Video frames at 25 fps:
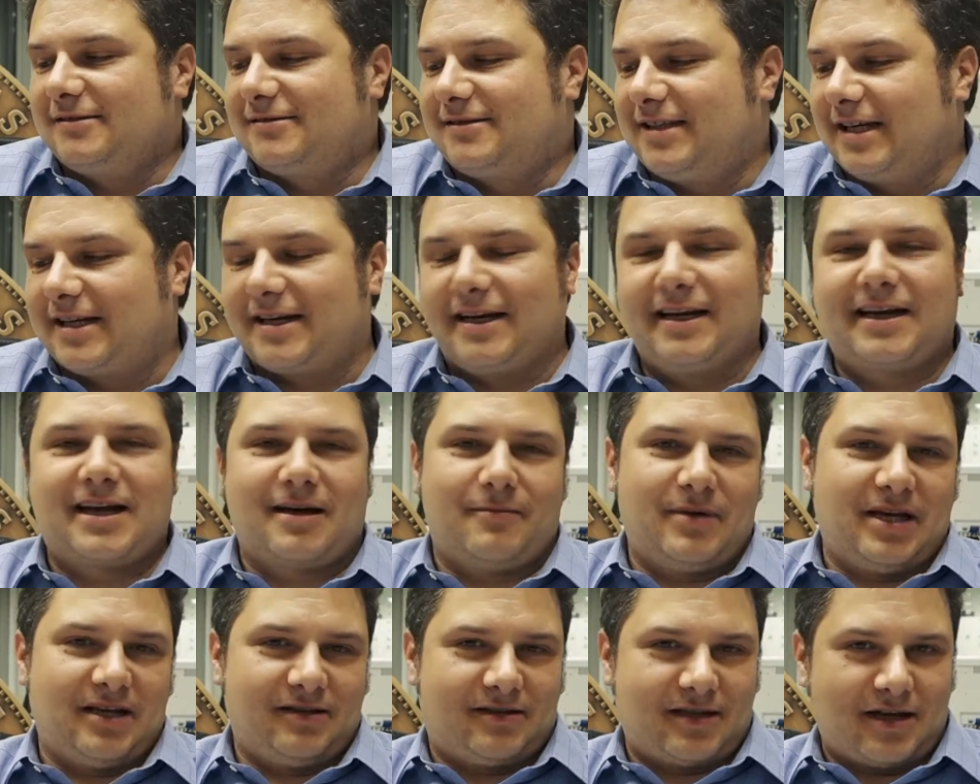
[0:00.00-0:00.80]

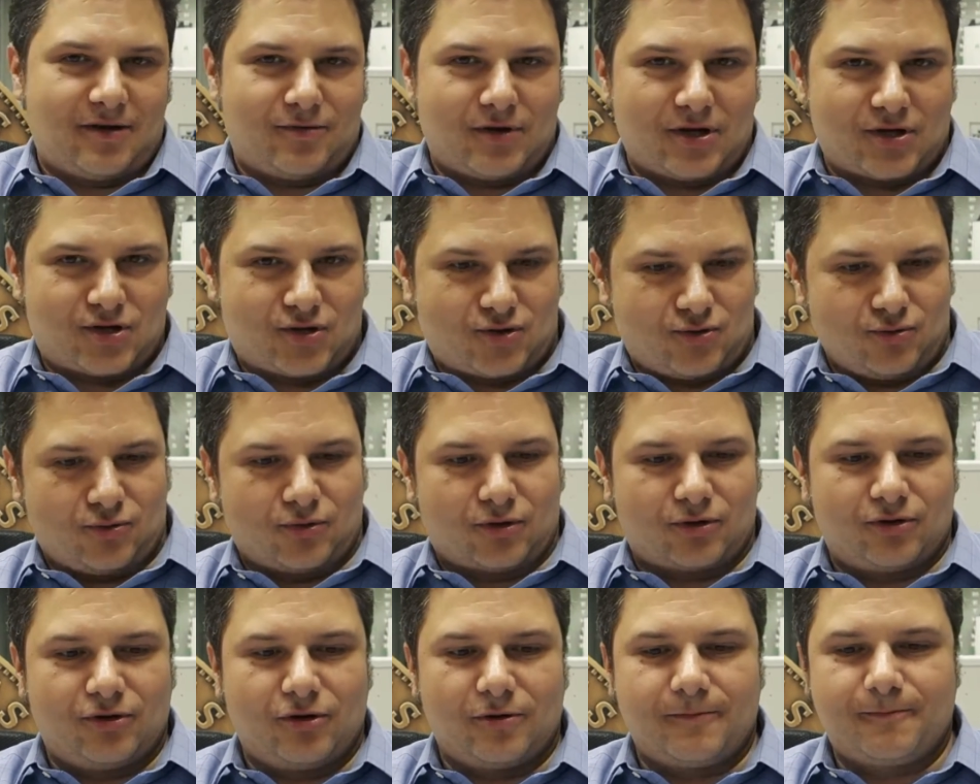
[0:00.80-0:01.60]
tecnicamente è un
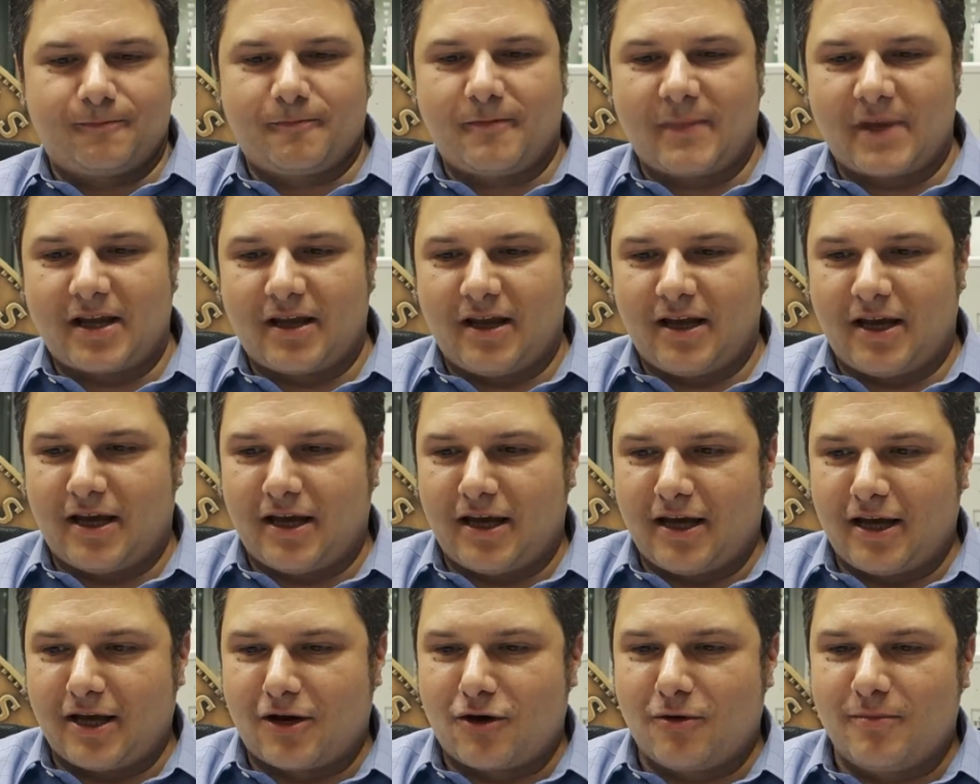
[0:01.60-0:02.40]
assurdo.
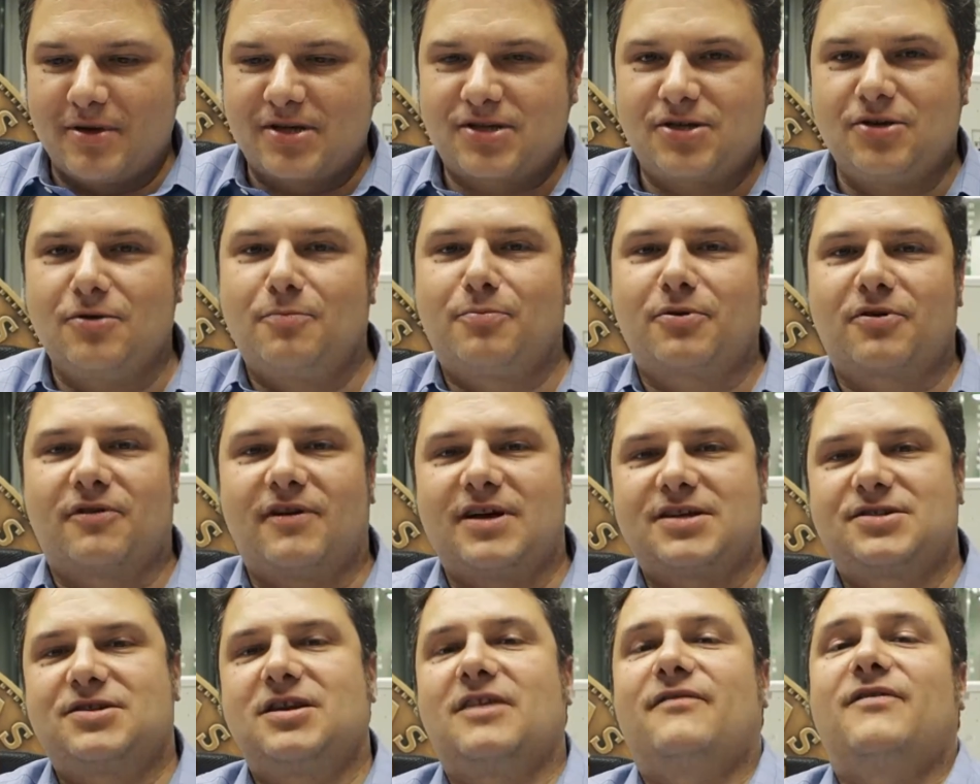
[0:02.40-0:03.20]
È come se io
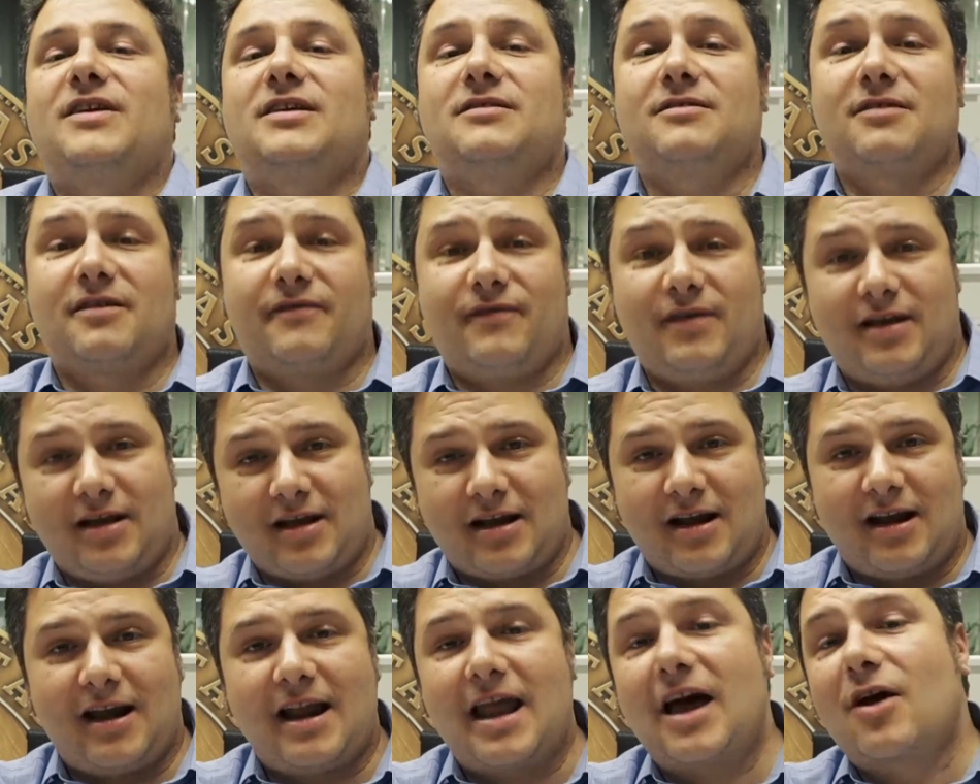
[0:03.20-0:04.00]
provassi a
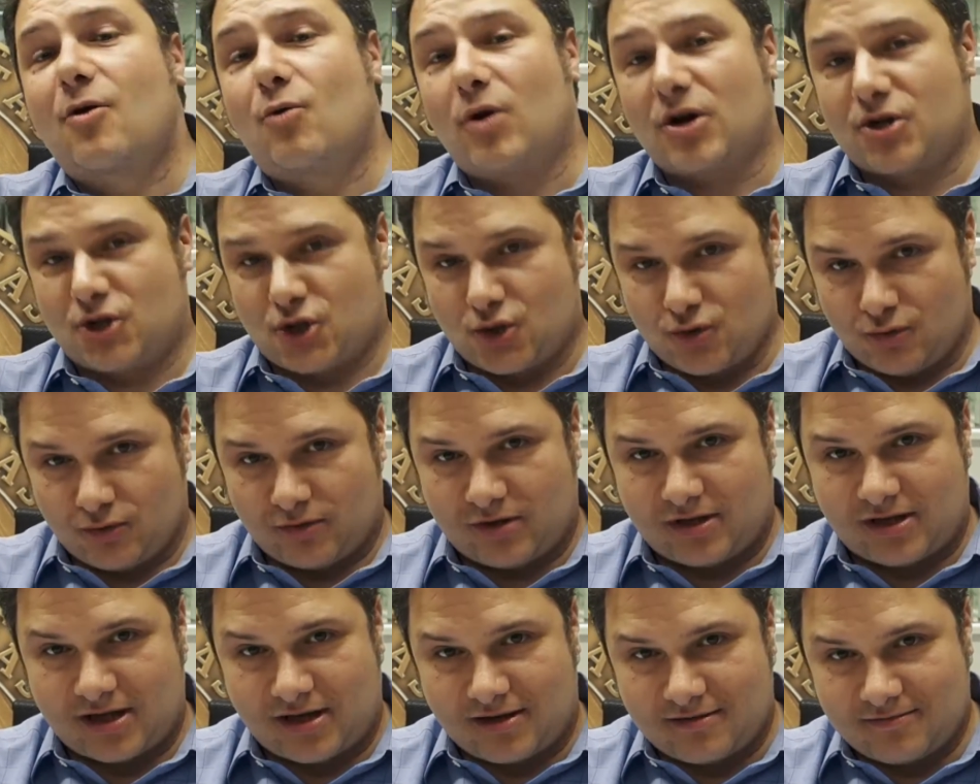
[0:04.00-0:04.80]
vendervi l'acqua
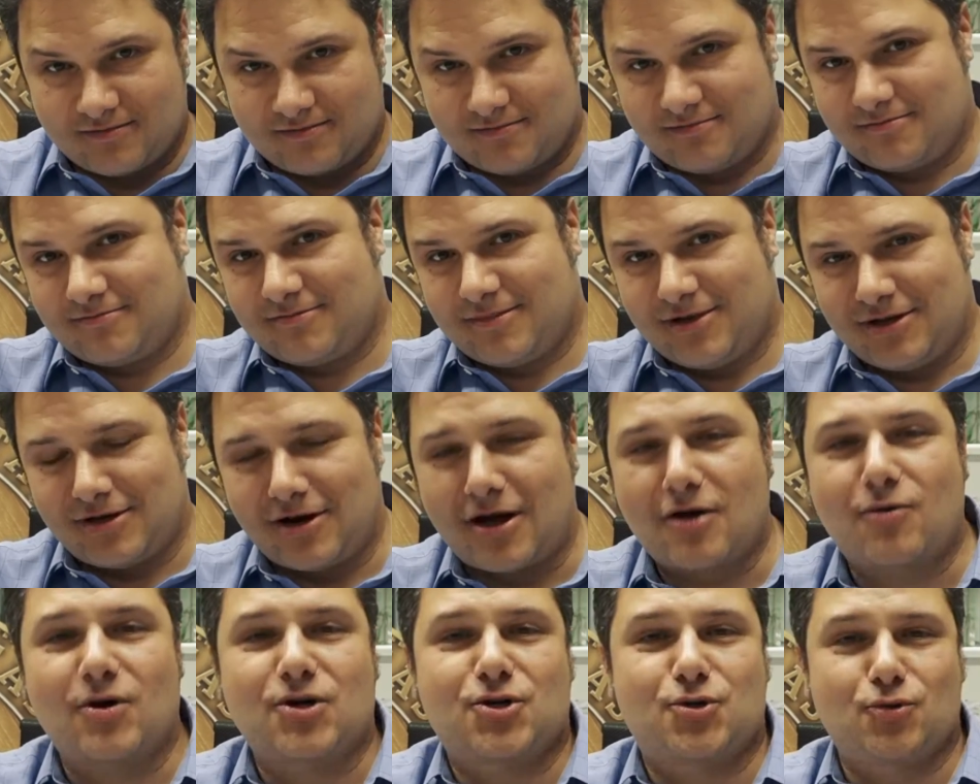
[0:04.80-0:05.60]
asciutta. Io
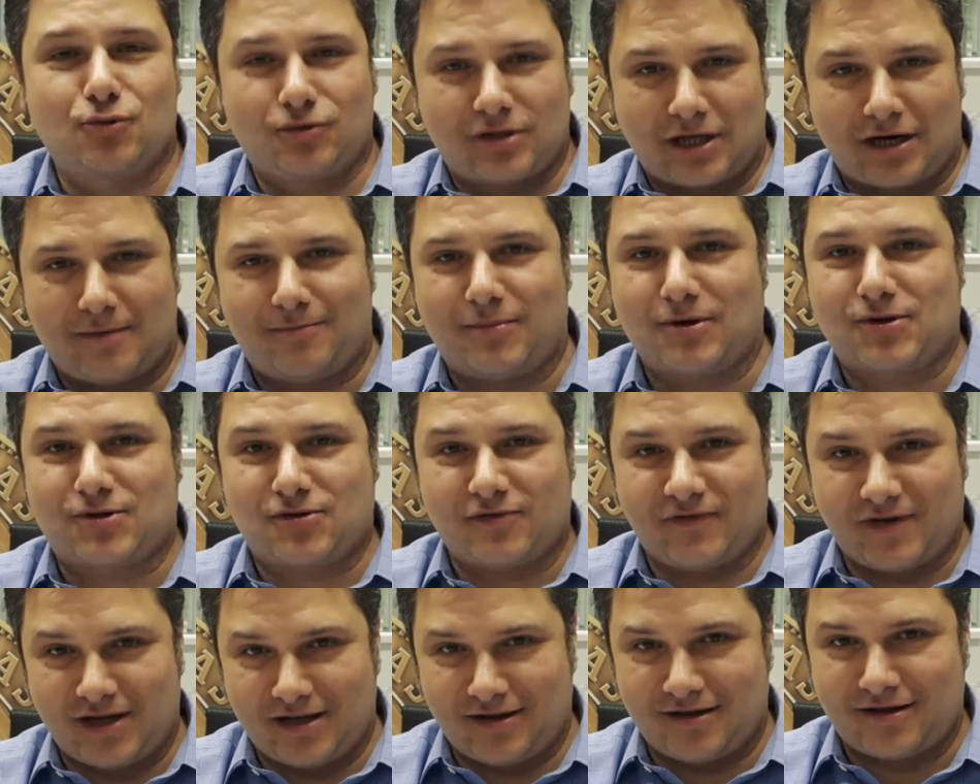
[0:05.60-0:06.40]
l'acqua asciutta la
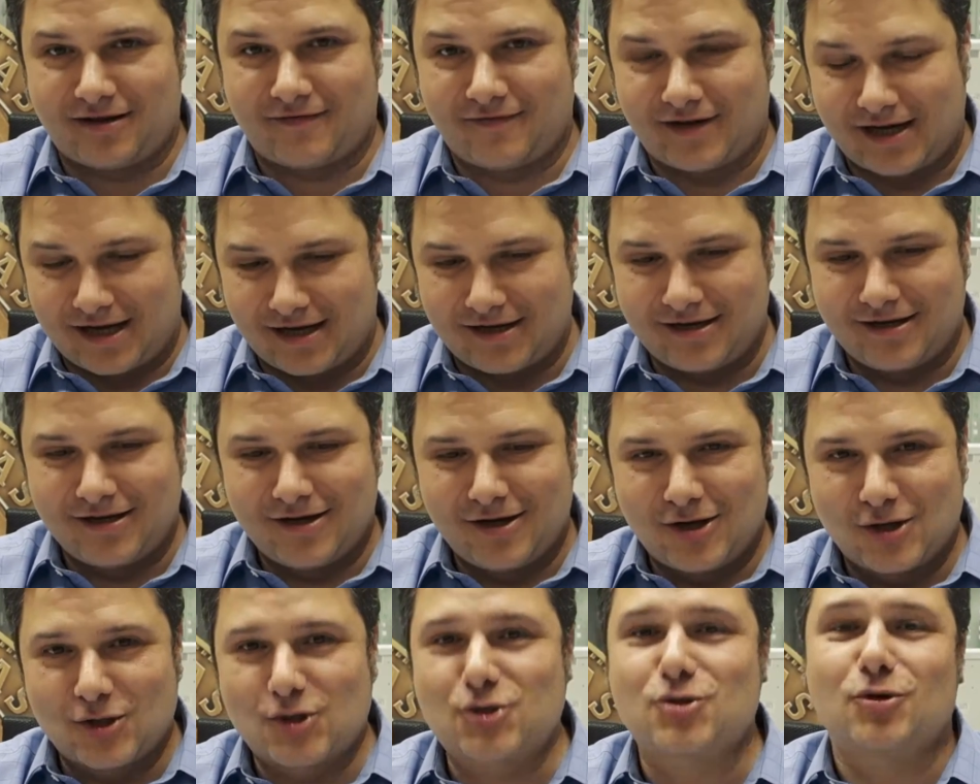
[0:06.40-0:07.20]
posso vendervela
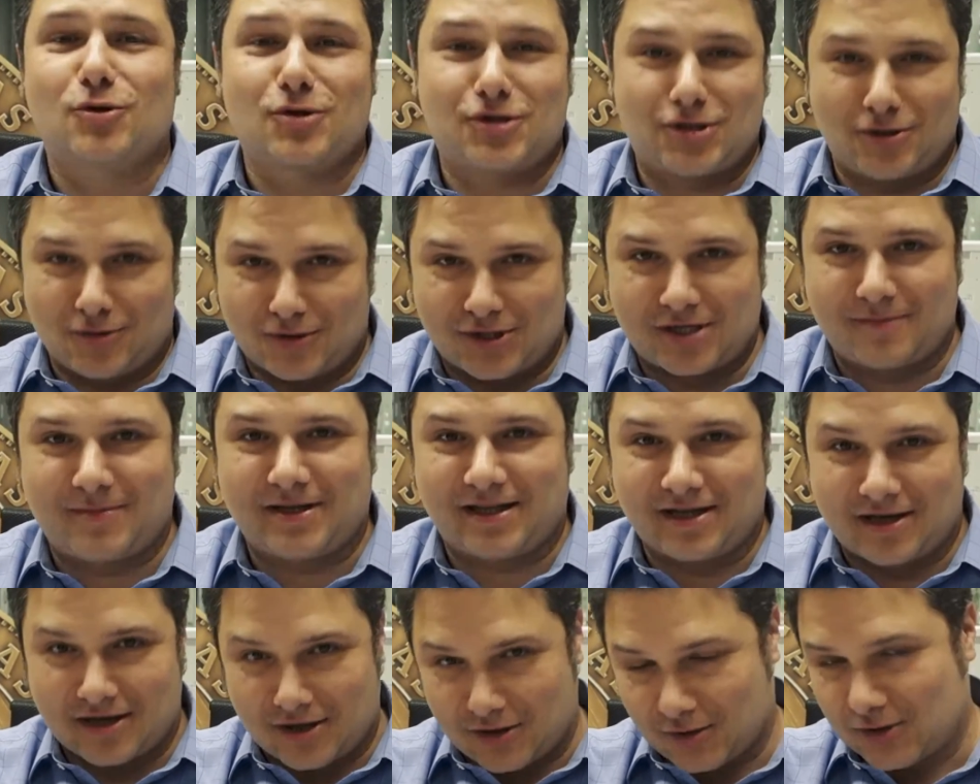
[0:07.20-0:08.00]
solo se non
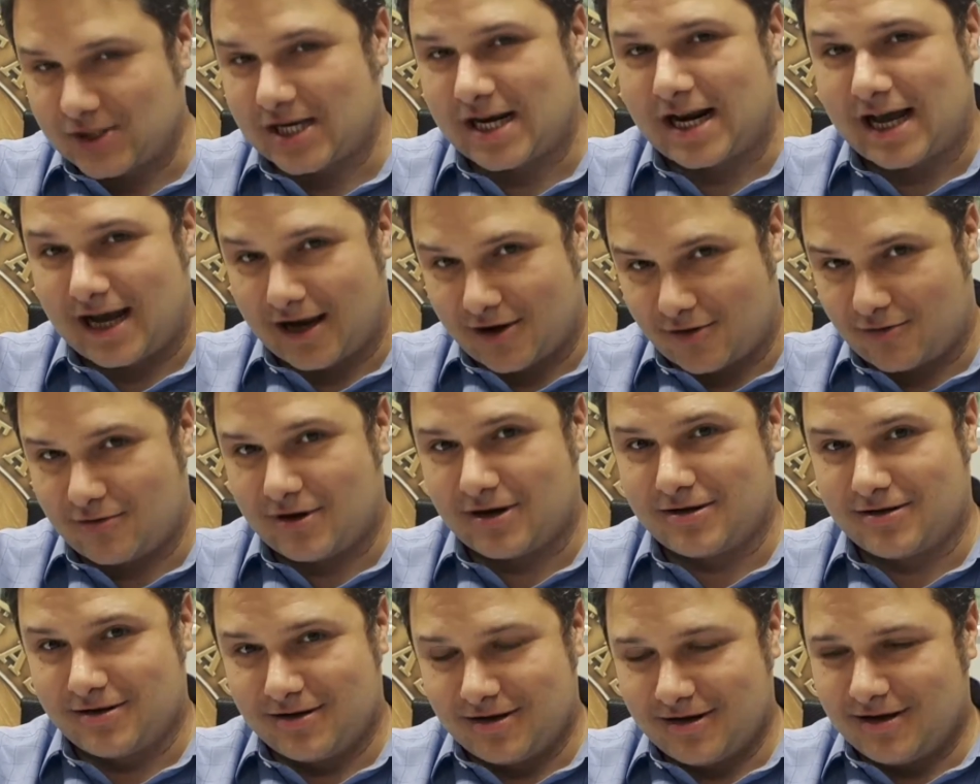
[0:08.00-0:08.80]
sapete che cos'è l'acqua.